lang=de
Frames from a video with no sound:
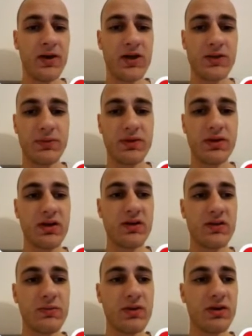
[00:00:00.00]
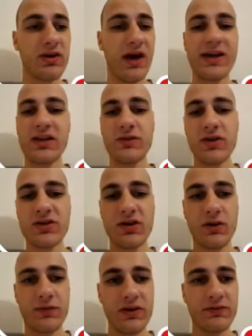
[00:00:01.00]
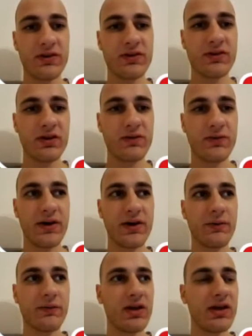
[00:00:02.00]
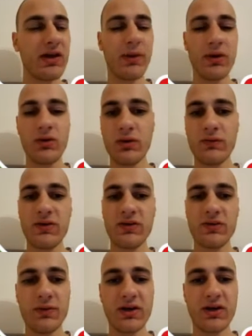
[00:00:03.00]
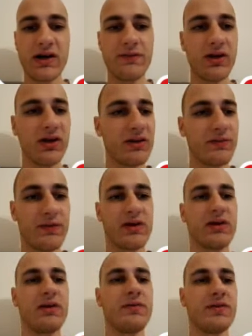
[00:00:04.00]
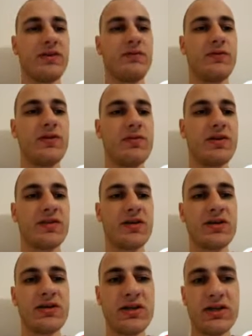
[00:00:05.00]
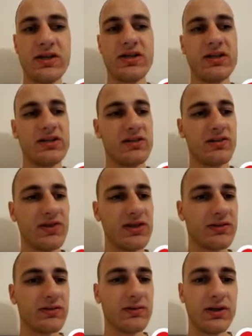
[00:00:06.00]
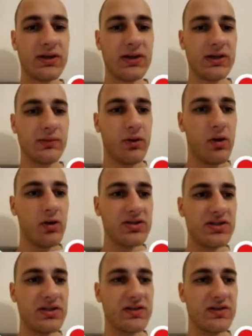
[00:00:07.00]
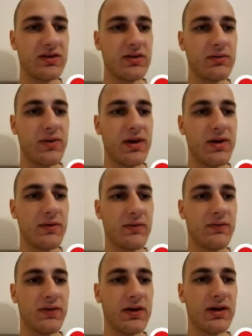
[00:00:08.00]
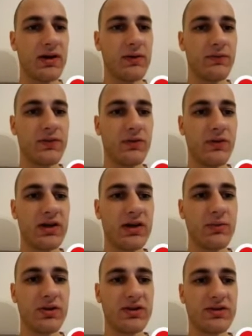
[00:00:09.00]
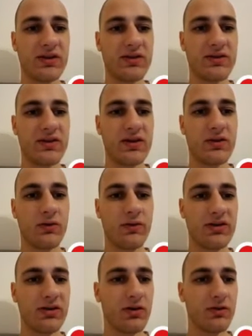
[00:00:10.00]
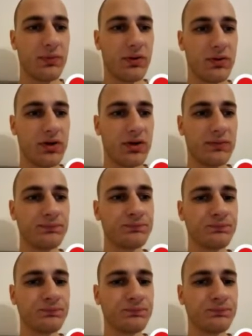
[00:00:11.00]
Ich bin ja jetzt mit. Eigentlich wollte ich ja auf Infanterie-Fernkampf gehen, aber irgendwie ist mein kavallerie fernkampf set viel besser. Deswegen brauche ich jetzt hier mehr Fernkampf-Juwelen, damit ich das Set noch weiter ausbauen kann.